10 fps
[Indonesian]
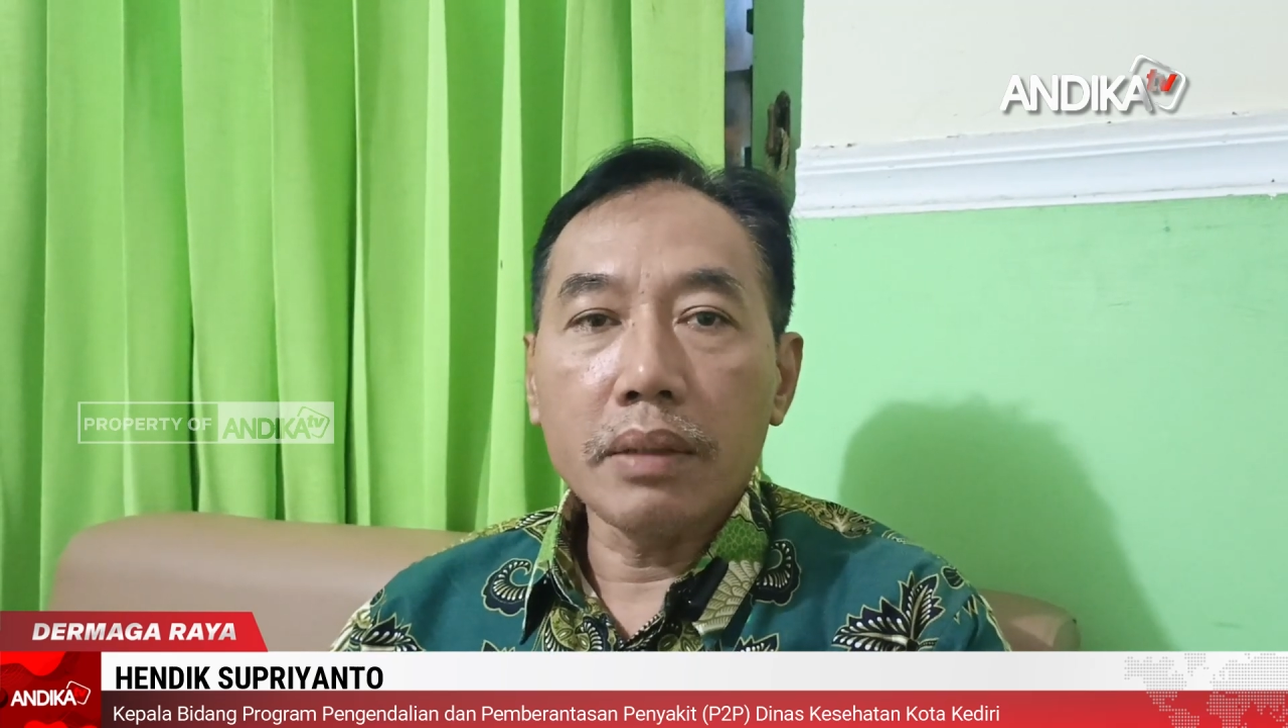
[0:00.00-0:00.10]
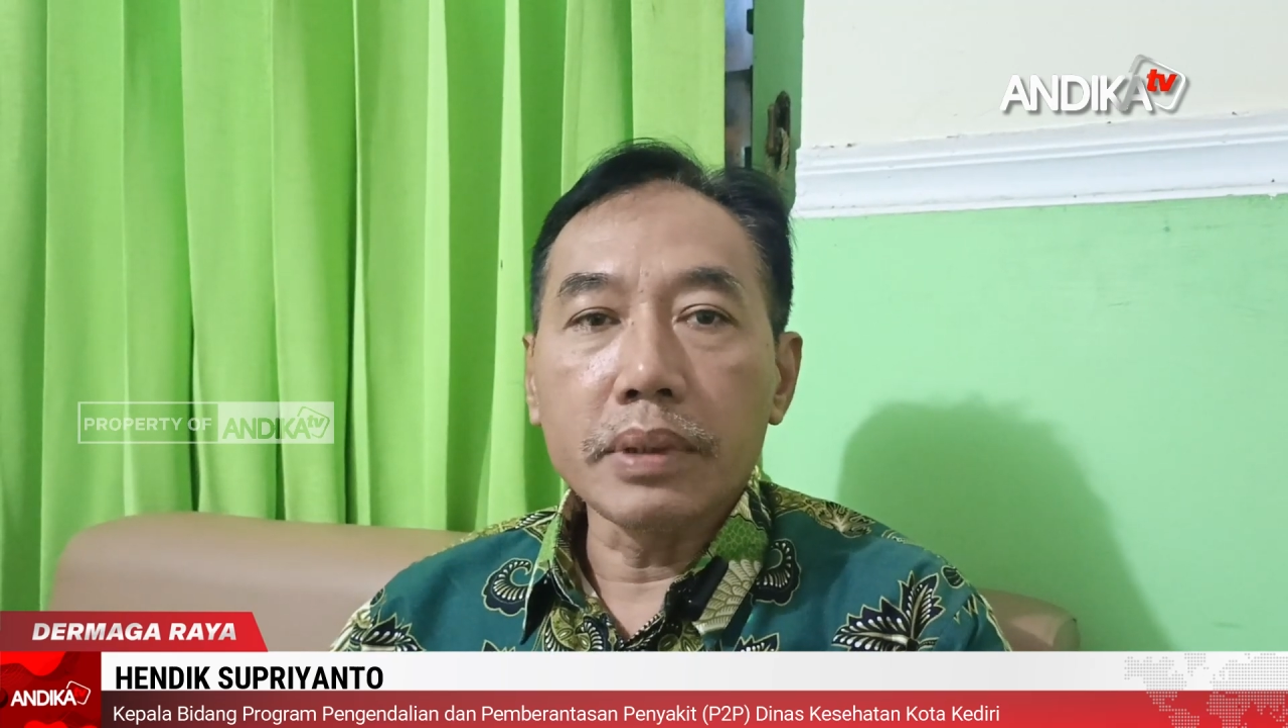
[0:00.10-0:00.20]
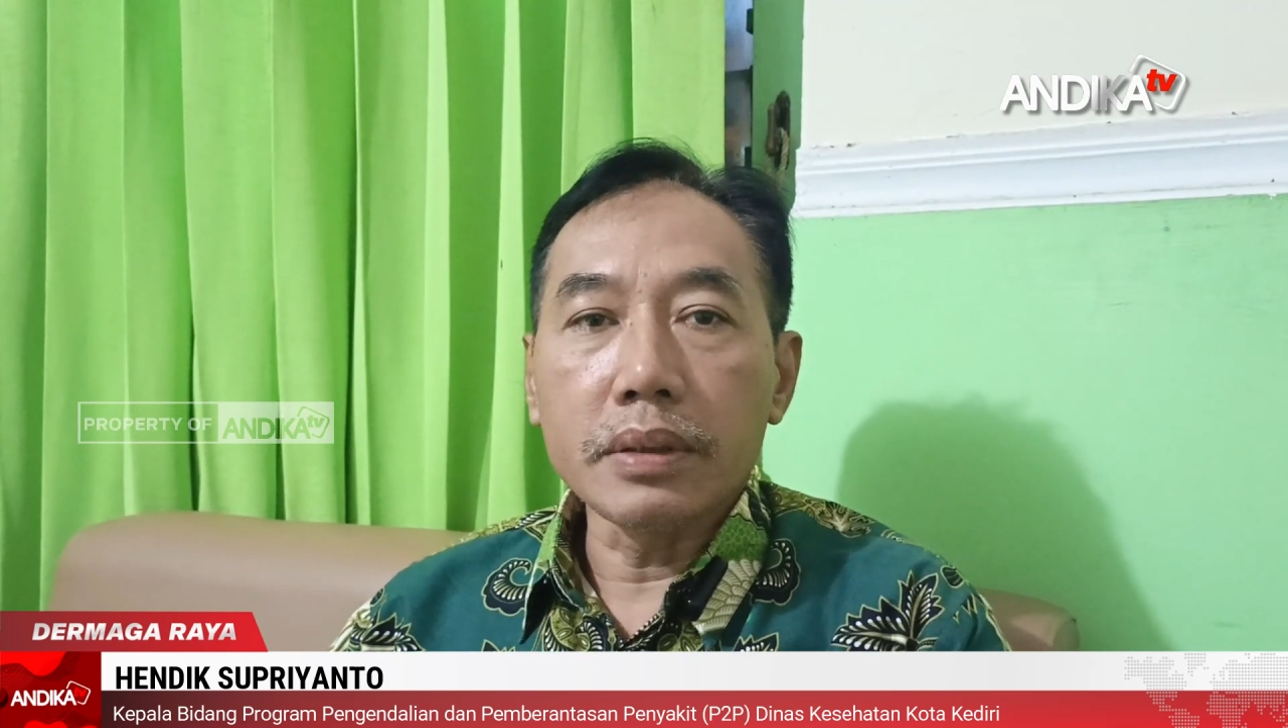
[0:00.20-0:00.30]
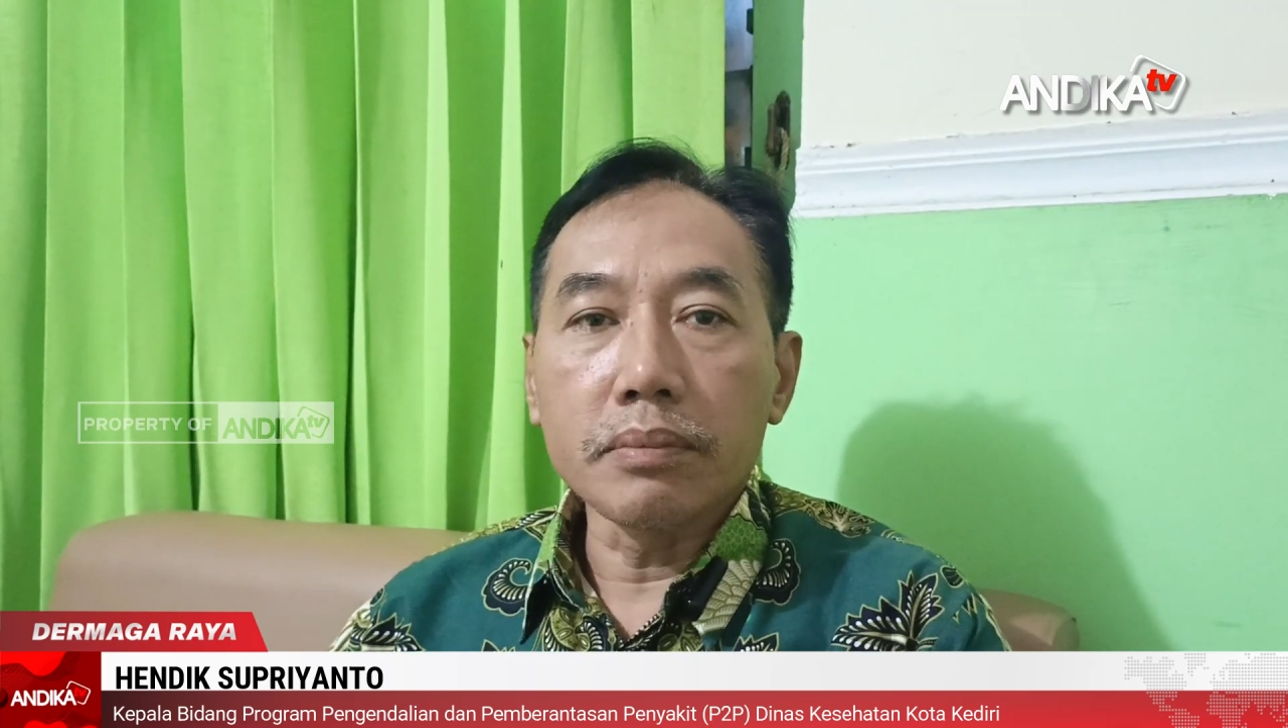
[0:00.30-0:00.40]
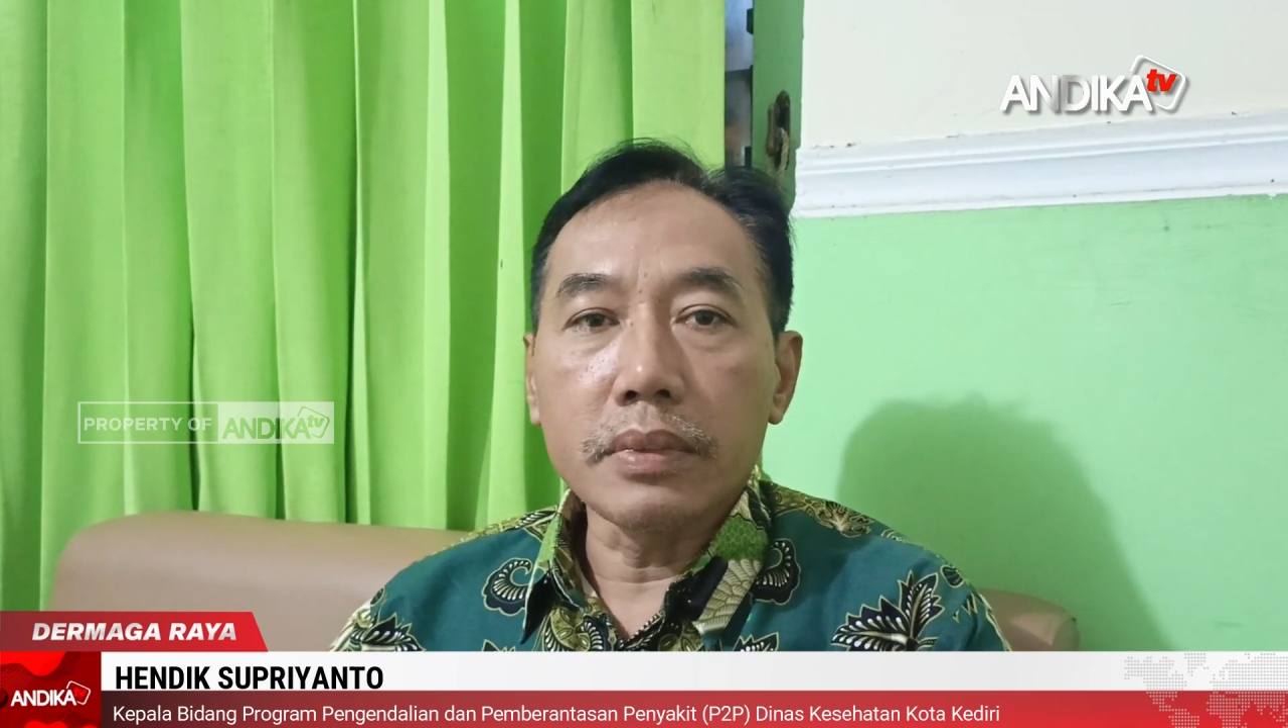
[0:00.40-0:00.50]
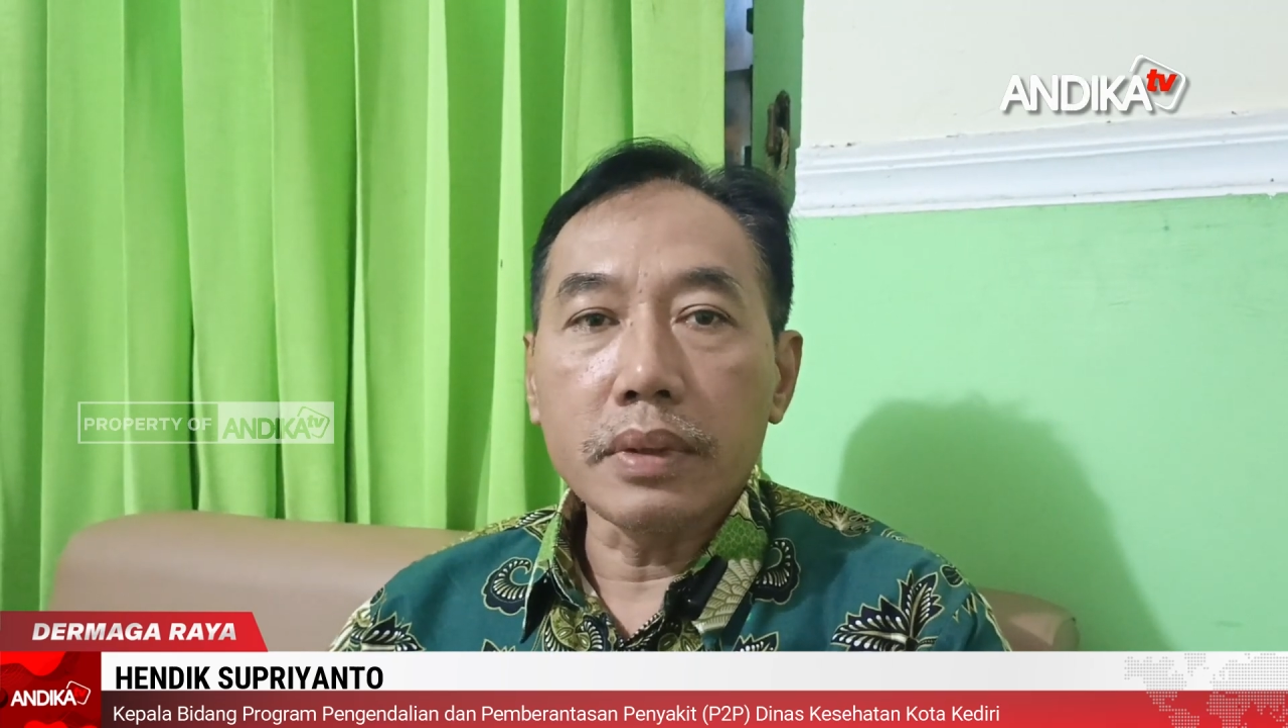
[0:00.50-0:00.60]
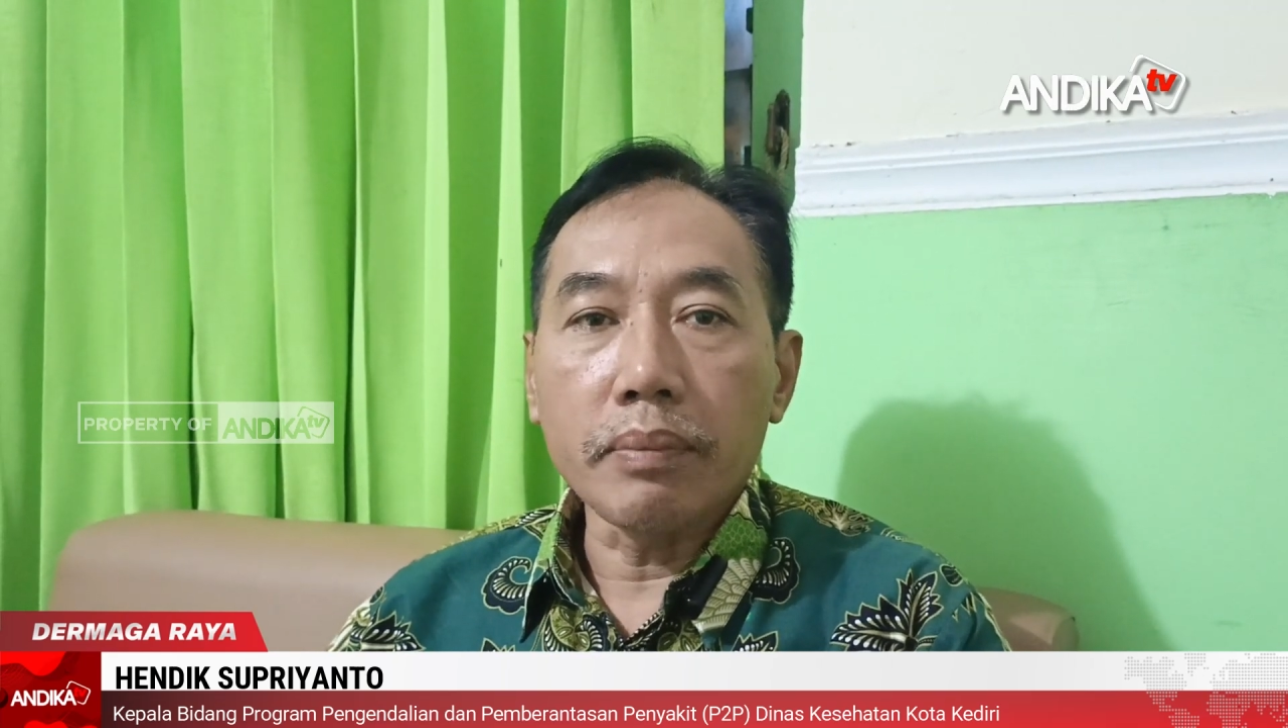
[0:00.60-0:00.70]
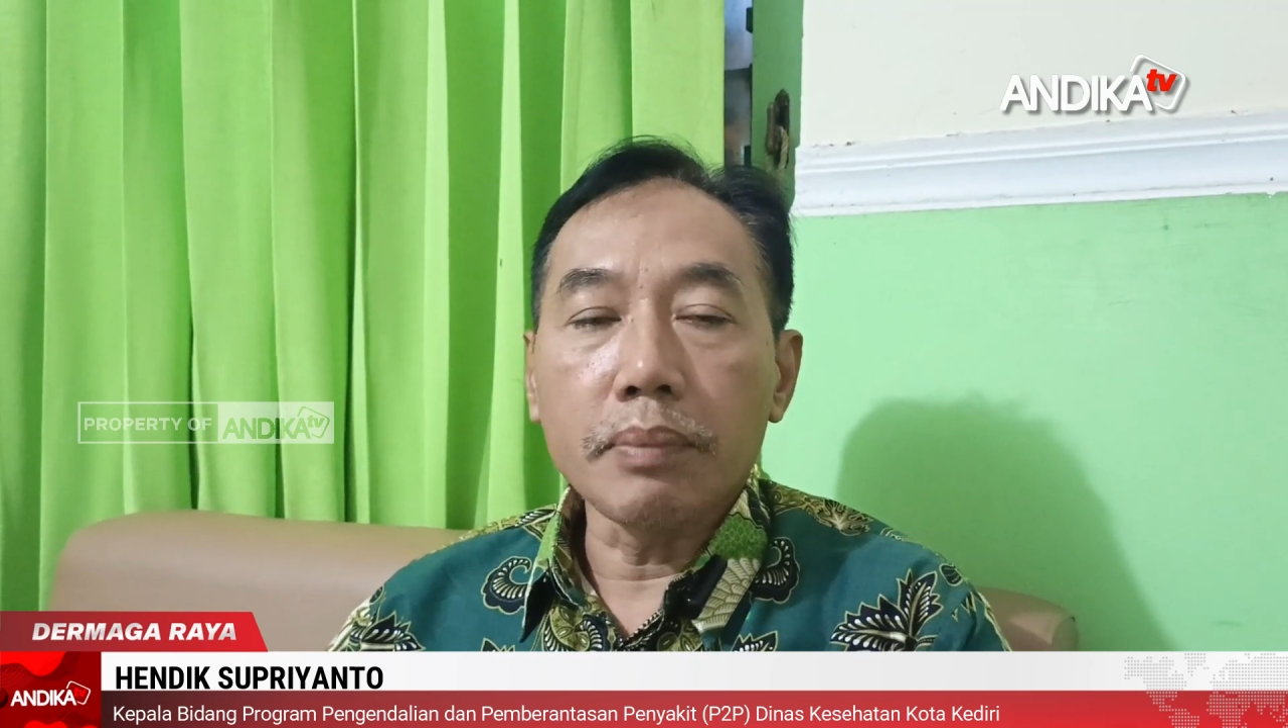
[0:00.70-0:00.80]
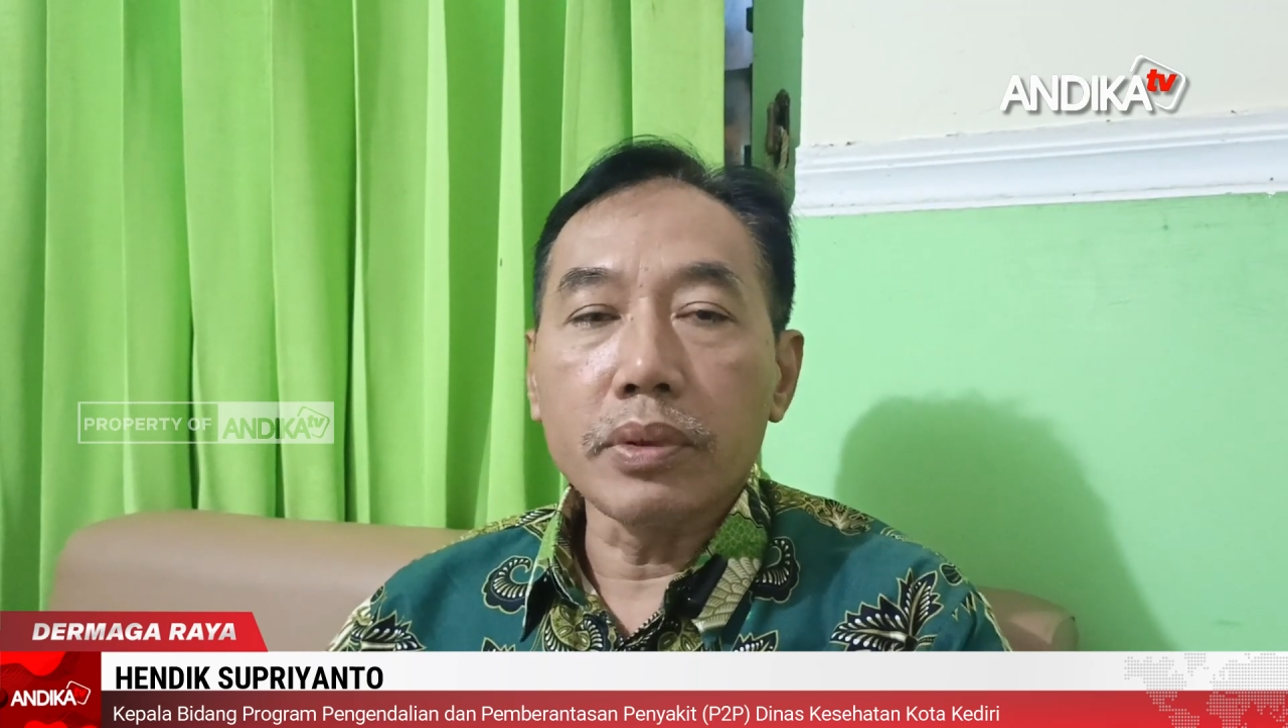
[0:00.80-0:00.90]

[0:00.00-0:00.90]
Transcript: mencapai